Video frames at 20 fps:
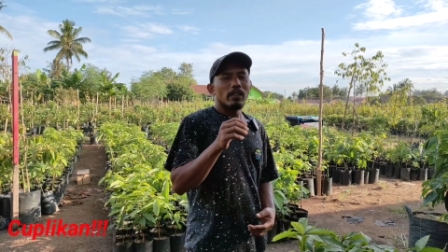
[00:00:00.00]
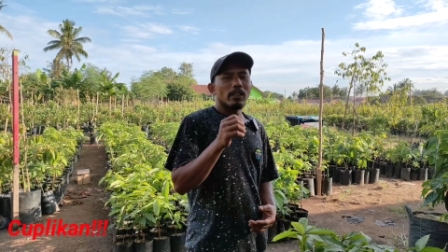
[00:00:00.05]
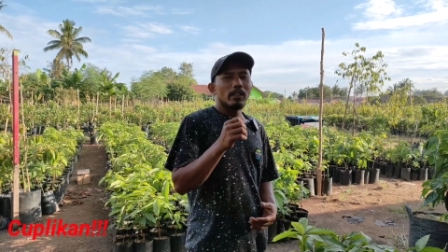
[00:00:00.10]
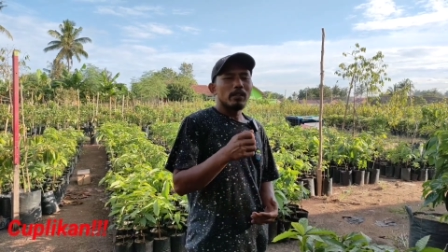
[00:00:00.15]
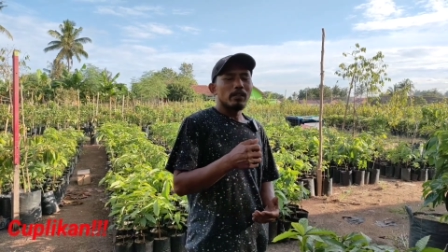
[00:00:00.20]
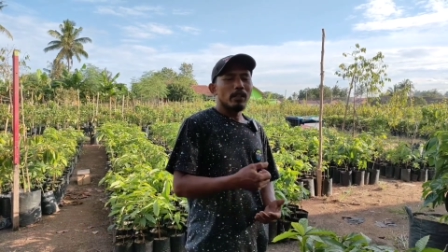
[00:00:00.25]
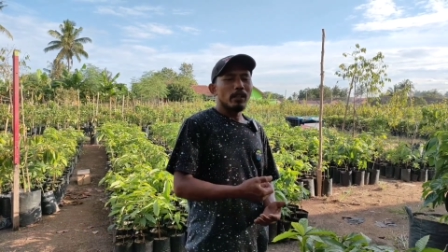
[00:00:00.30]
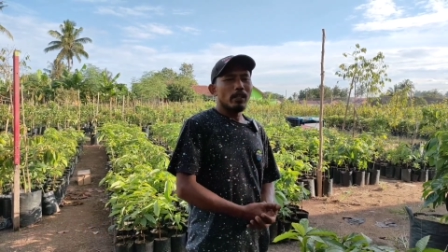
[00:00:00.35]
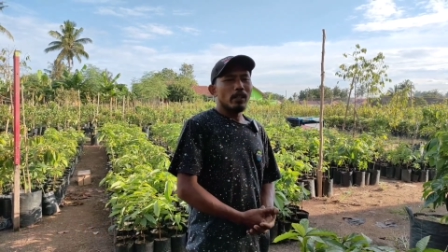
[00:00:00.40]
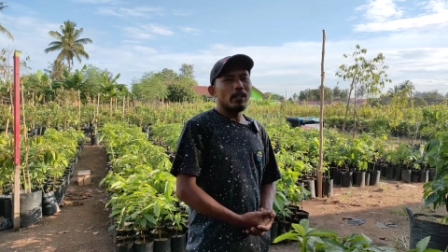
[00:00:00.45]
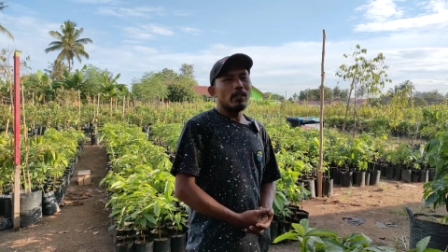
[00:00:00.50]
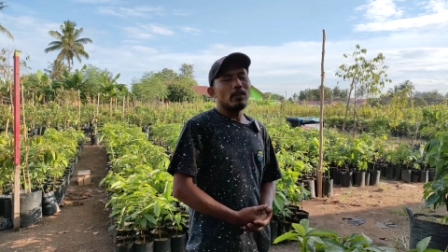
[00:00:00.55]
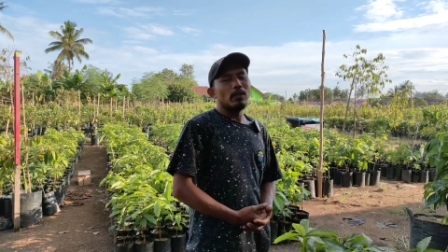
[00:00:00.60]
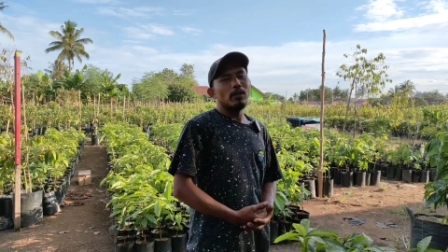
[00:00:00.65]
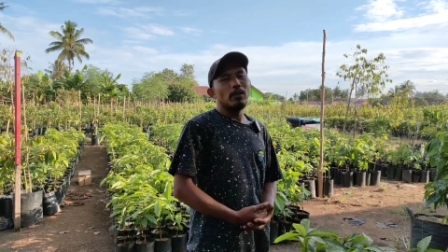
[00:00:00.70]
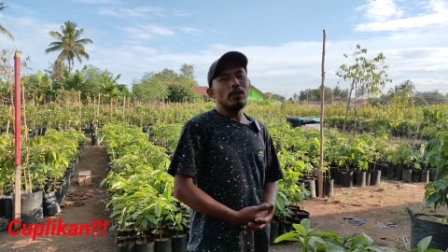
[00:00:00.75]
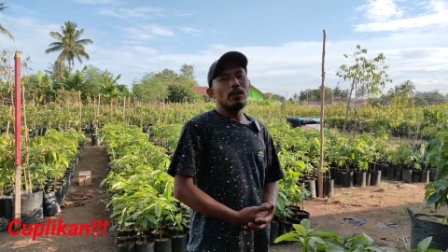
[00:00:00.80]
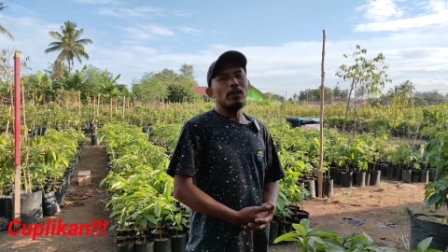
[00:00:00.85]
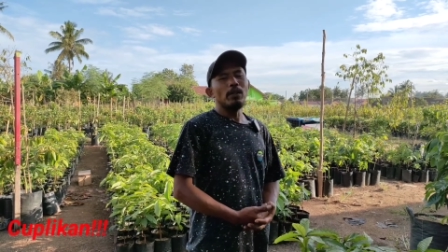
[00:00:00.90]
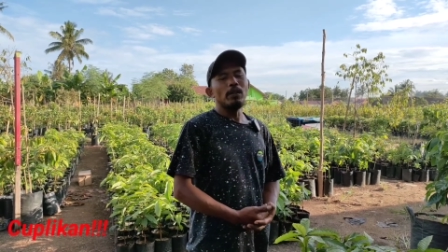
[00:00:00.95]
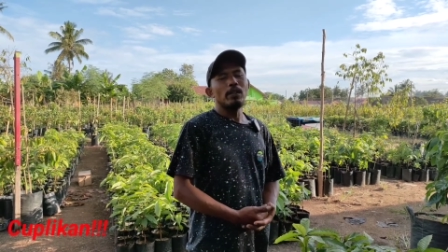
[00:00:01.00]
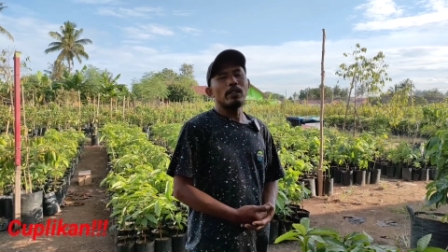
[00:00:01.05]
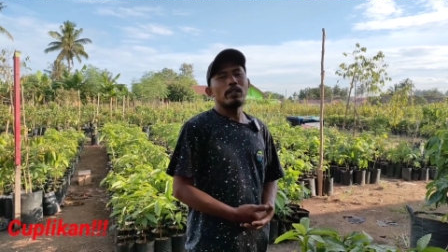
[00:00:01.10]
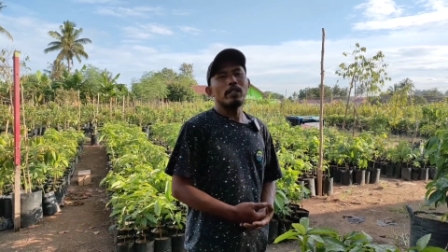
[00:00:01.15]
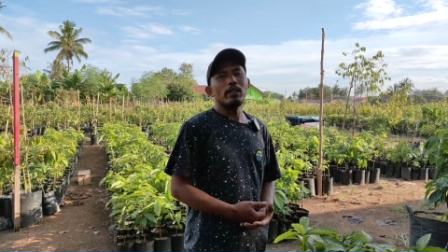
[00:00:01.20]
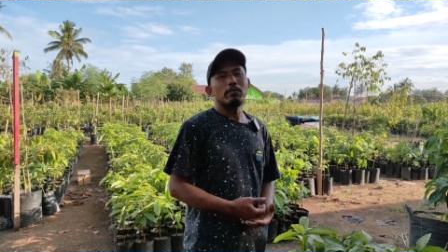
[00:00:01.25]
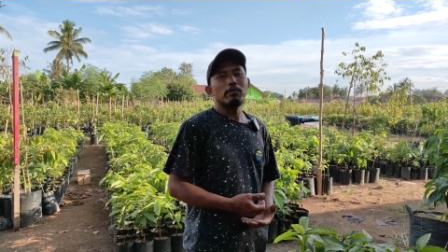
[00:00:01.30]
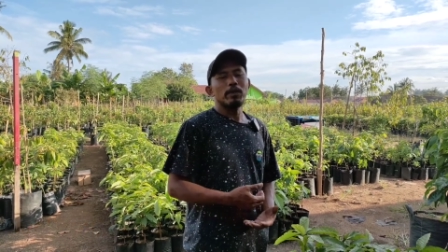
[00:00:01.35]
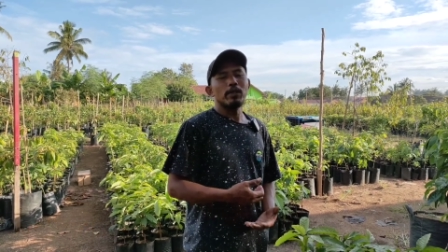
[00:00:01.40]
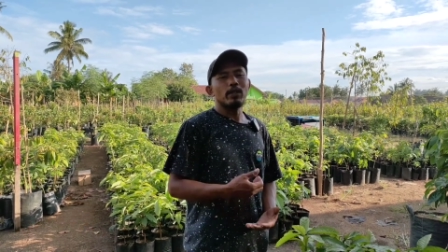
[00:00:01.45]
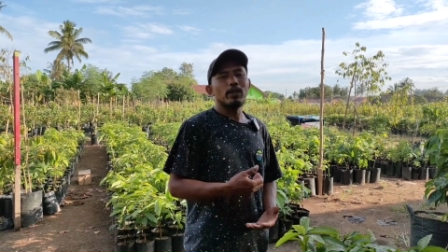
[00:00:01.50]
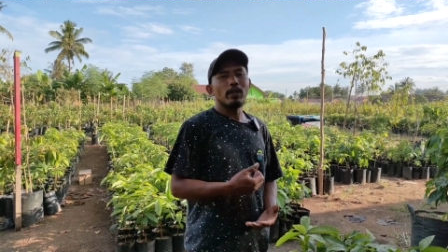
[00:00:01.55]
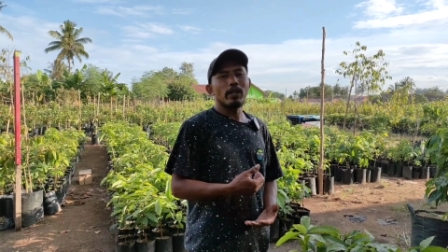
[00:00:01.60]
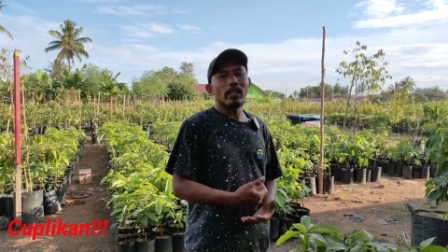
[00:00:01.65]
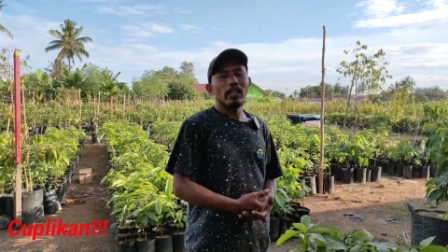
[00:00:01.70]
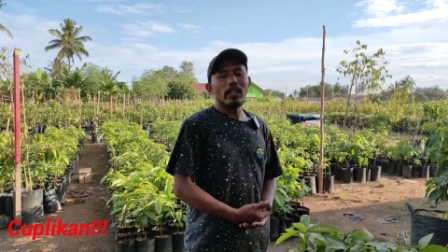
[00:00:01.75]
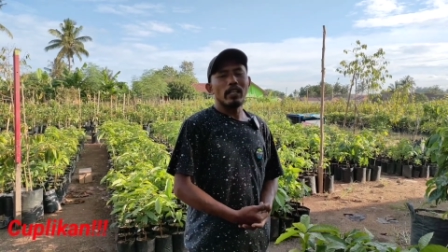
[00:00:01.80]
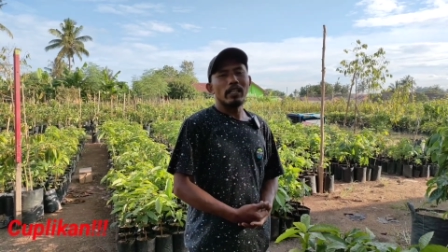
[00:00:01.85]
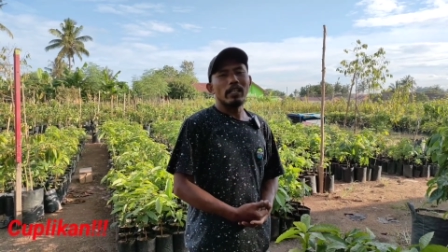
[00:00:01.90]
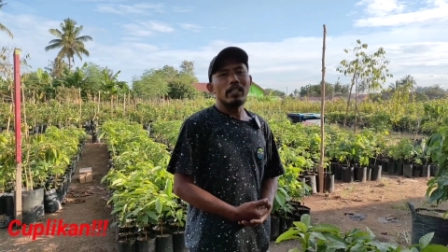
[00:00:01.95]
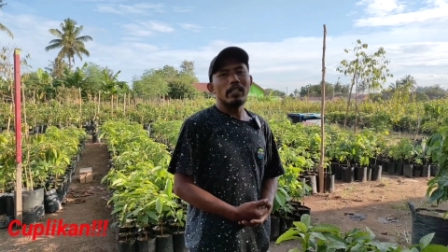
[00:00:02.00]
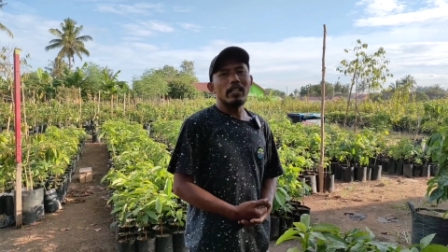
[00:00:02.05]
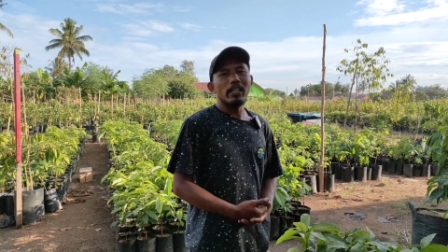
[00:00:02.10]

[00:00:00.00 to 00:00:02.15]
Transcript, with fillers: Oke saudaraku, di video kali